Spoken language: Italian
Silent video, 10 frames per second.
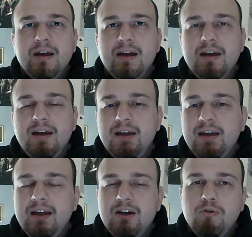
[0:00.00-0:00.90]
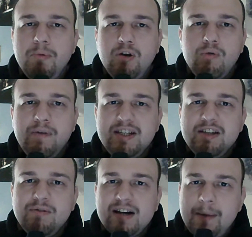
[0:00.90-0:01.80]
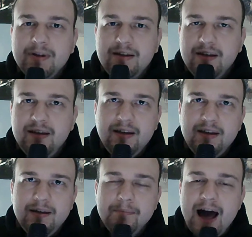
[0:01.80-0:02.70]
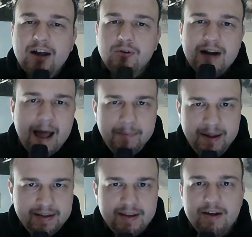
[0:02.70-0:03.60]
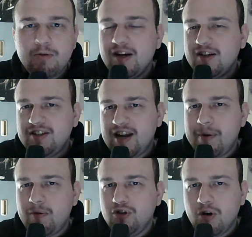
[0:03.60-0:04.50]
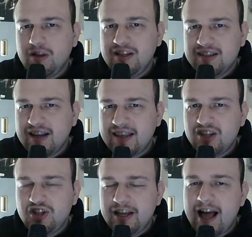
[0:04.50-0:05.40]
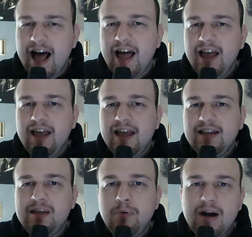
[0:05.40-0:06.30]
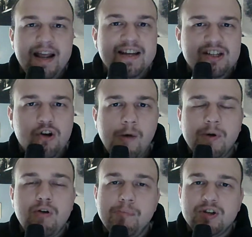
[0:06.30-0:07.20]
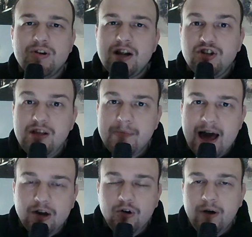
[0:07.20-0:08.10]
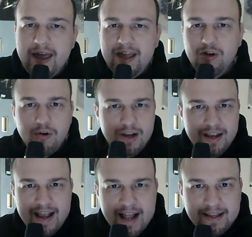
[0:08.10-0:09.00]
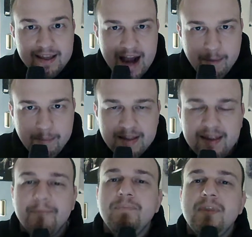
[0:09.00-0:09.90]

eh, come il nuovissimo Rab- eh, Mario Rabbit, quel, sarebbe quel gioco di strategia tipo la XCOM con i personaggi di Mario e i coniglietti Rabbit. E